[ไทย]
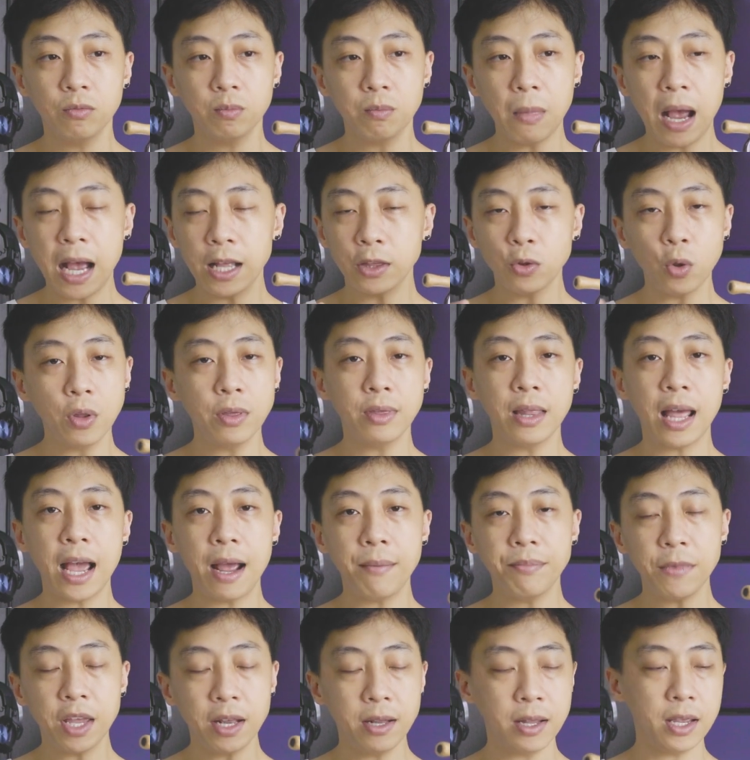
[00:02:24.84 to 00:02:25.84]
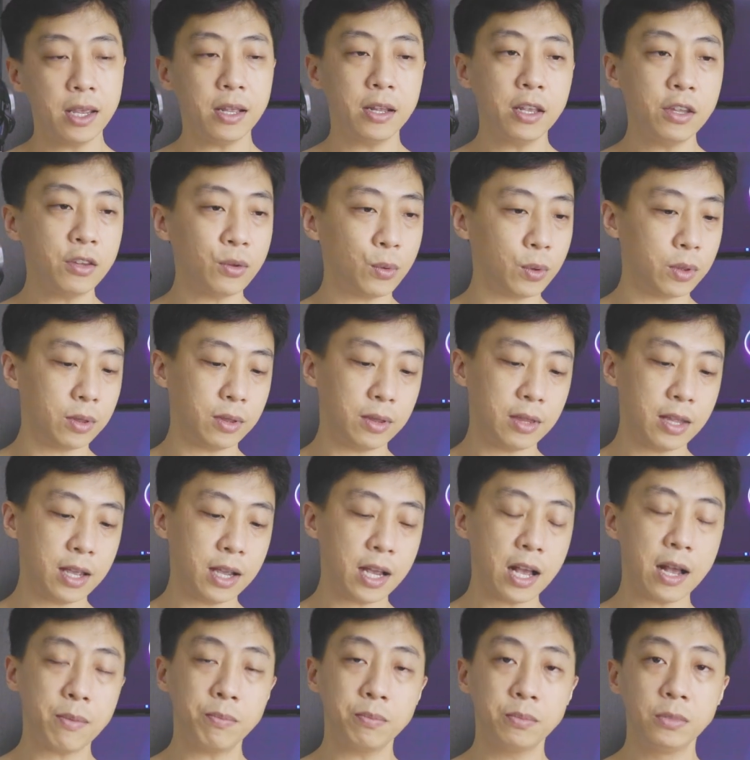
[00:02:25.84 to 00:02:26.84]
ปลาต้นน้ำได้ดีที่สุด
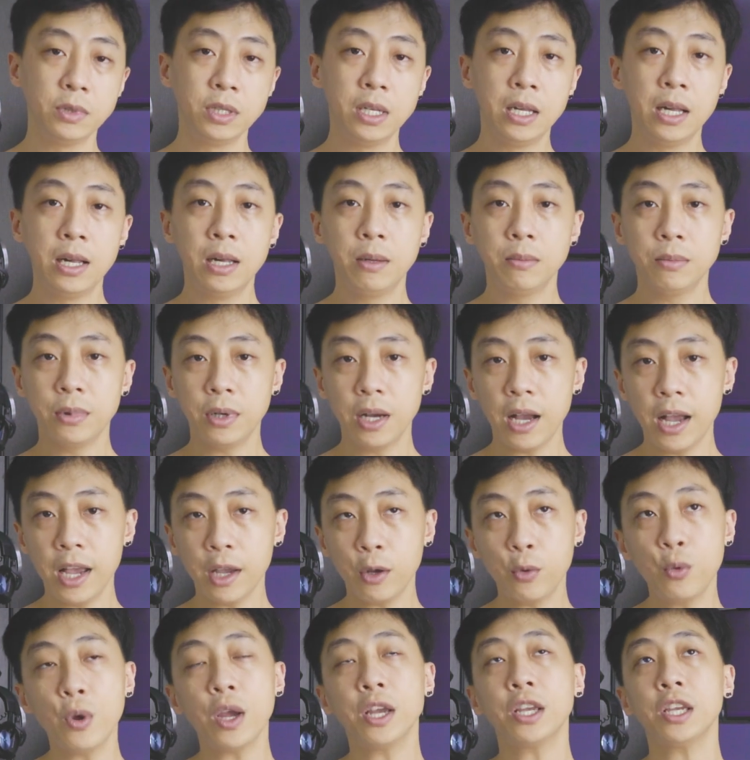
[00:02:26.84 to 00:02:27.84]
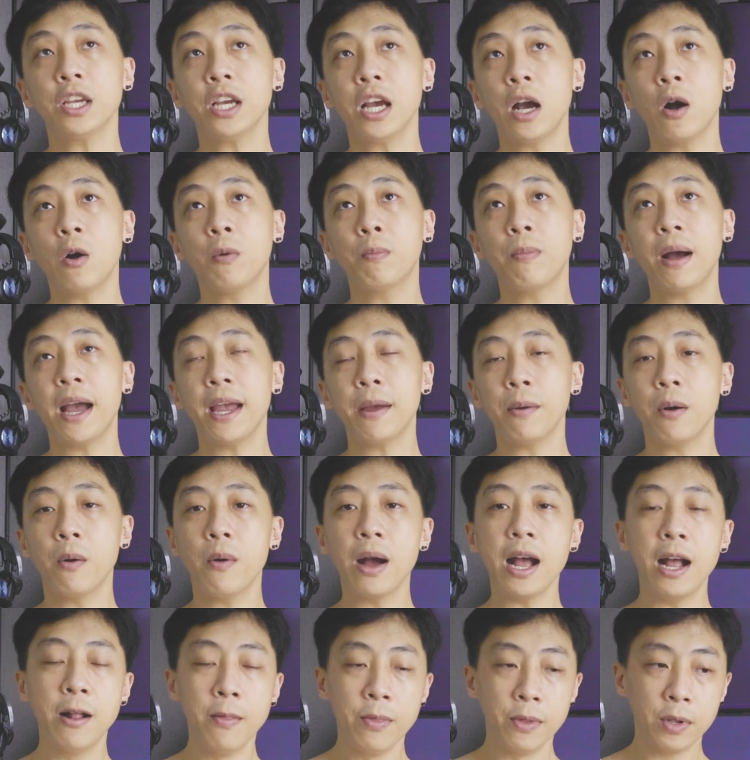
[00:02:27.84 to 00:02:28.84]
นะครับเพื่อให้เคลื่อนเหยื่อออกไปเพราะ
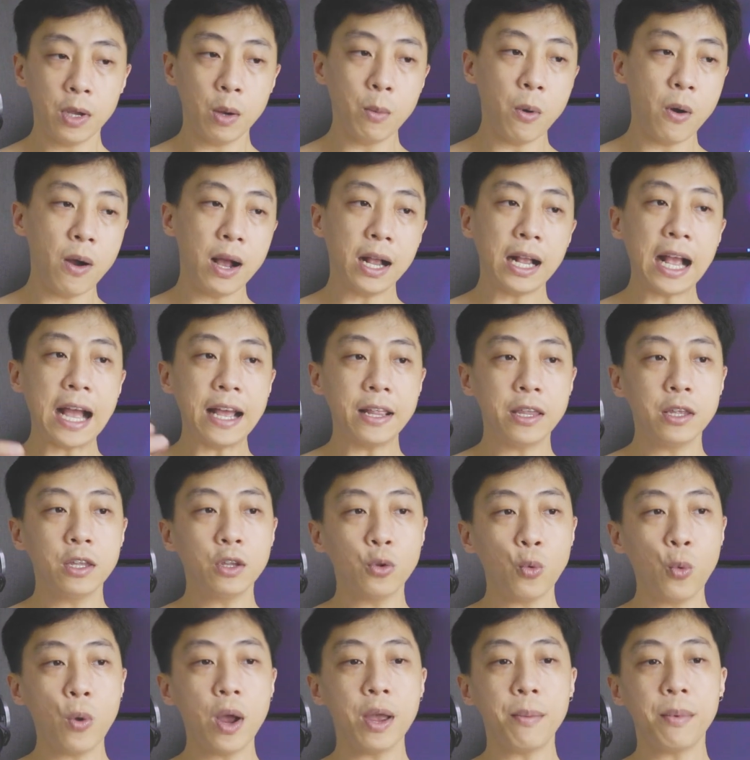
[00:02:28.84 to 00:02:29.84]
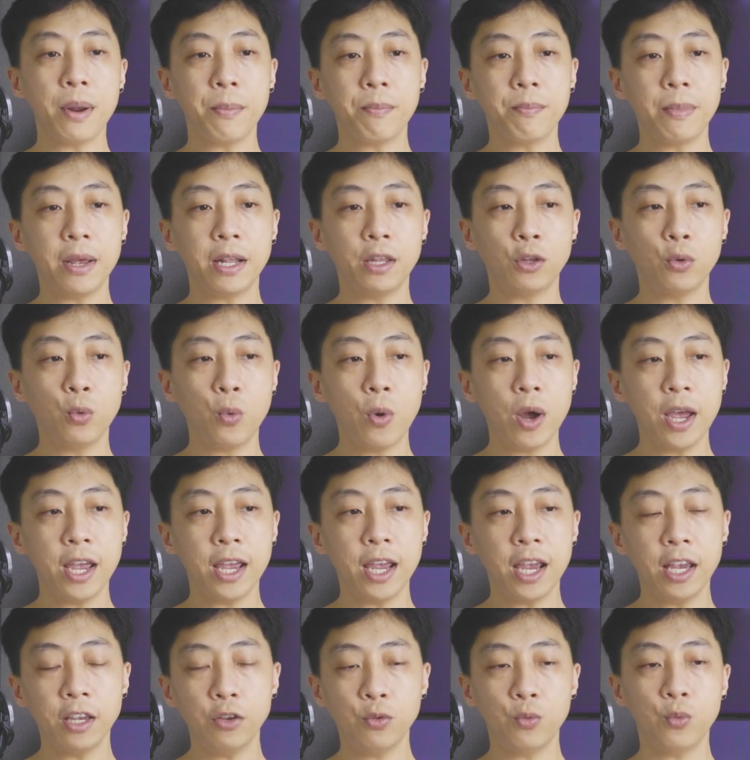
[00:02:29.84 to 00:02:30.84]
ว่าเขาบอกว่าการที่ถ้วยมันเป็นถ้วย
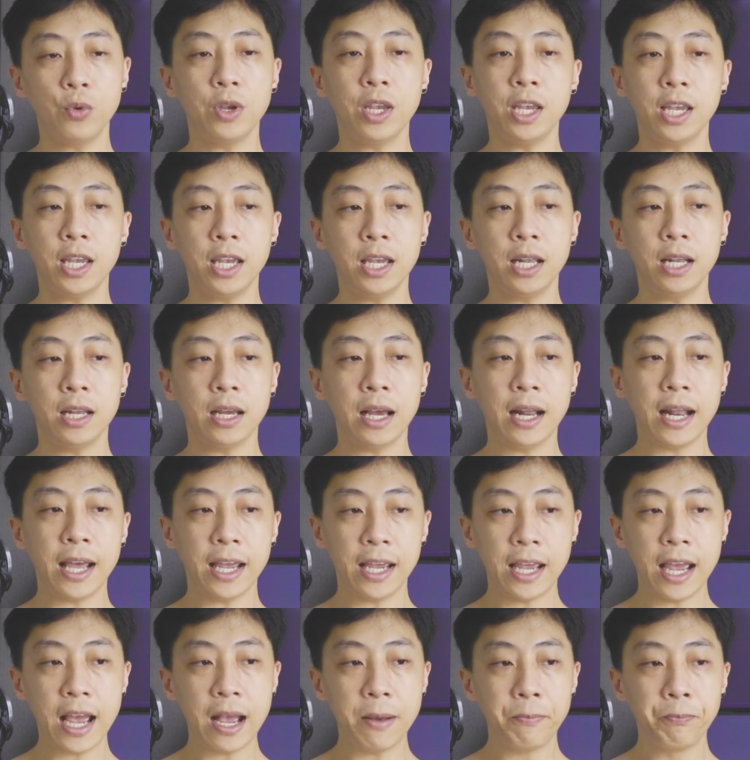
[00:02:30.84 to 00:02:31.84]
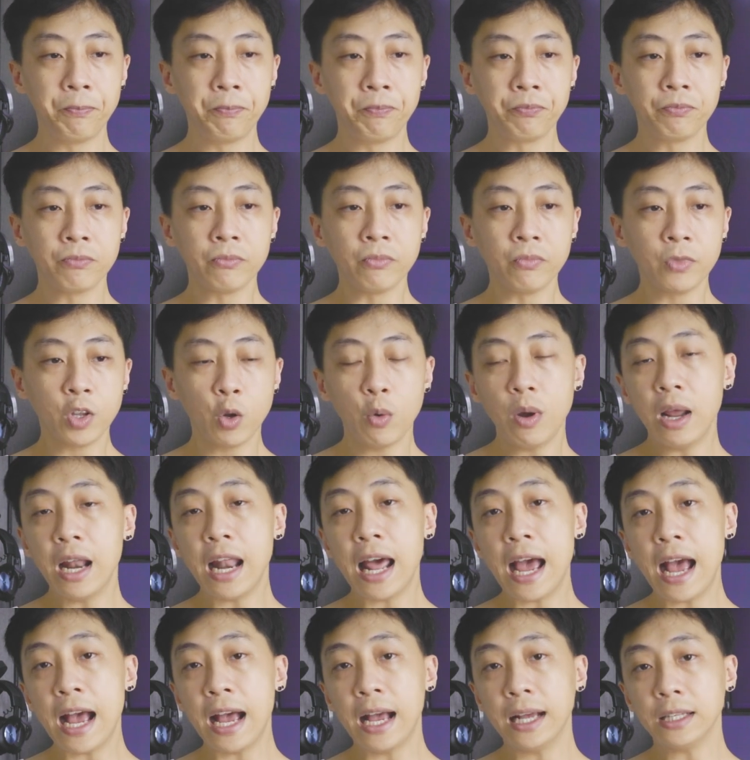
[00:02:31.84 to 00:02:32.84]
SV หรืออะไรเงี้ยเว
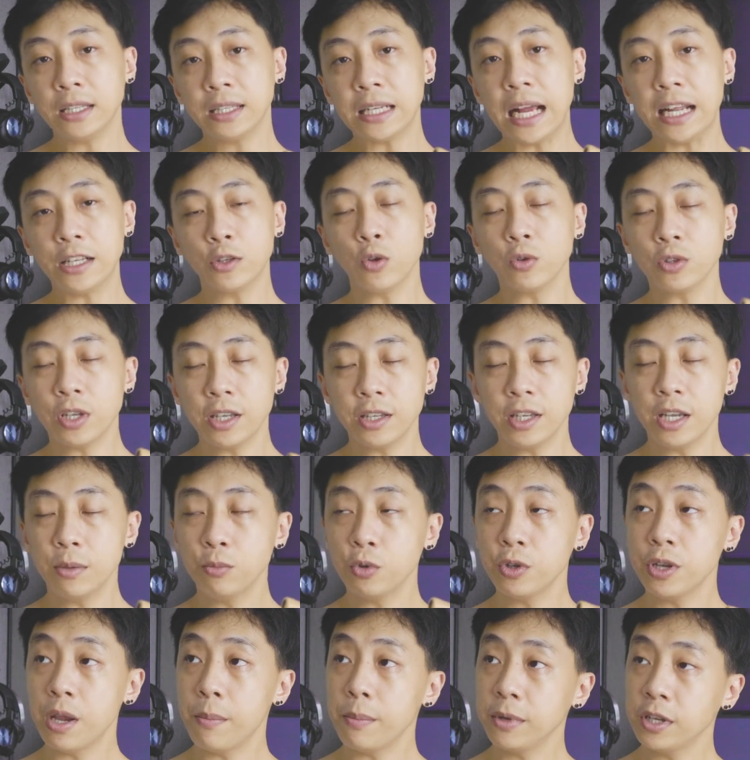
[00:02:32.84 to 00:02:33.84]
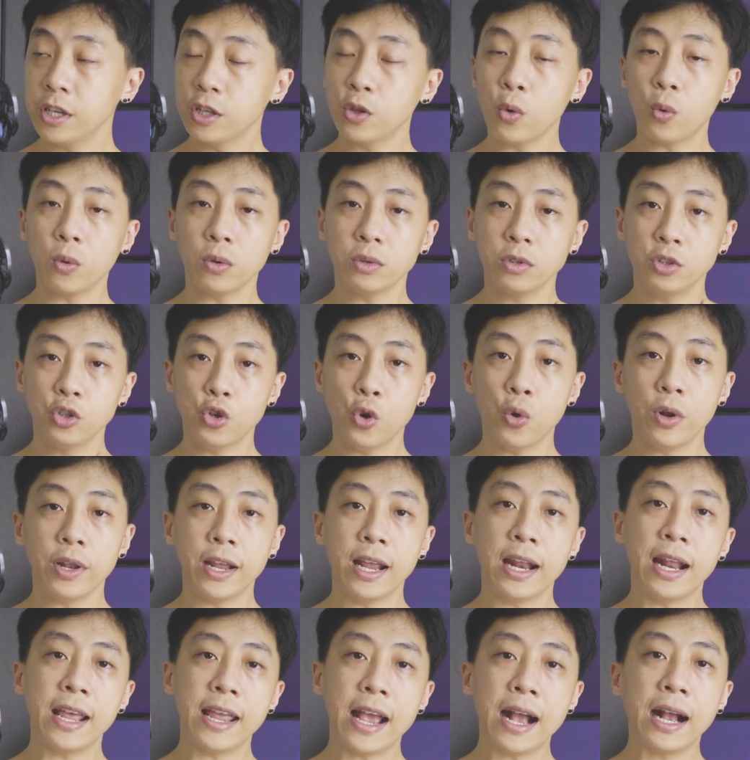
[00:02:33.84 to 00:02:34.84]
ลาการตกสตรีมส่วนใหญ่มันจะตกโยน
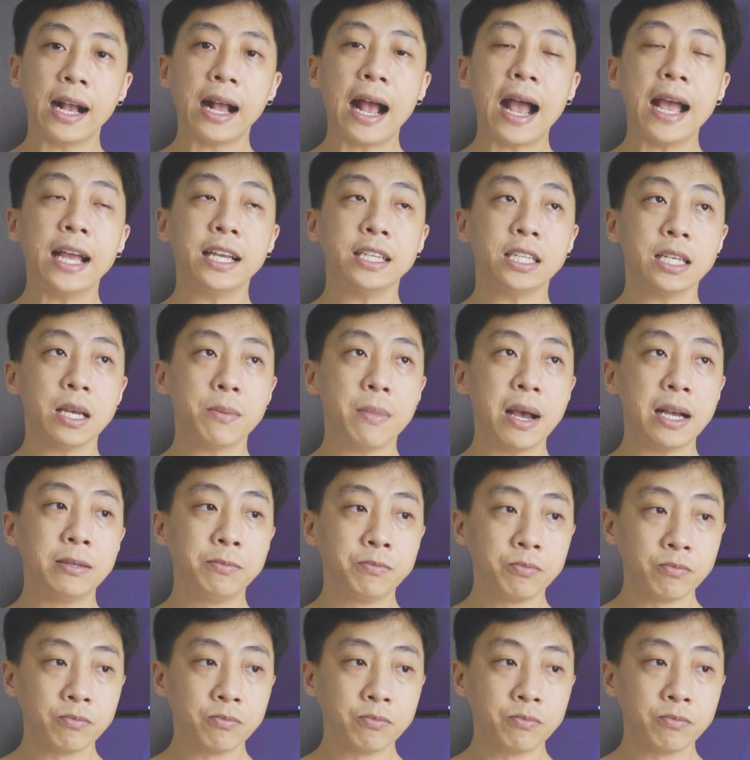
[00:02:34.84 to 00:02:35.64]
ในระยะใกล้ใช่ไหม